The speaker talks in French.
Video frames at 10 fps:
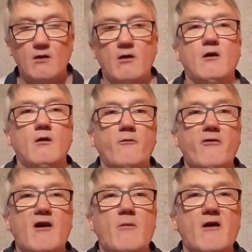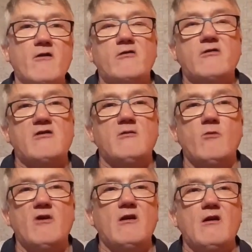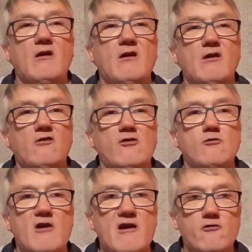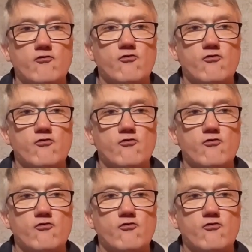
on verra bien si mais j'ai eu la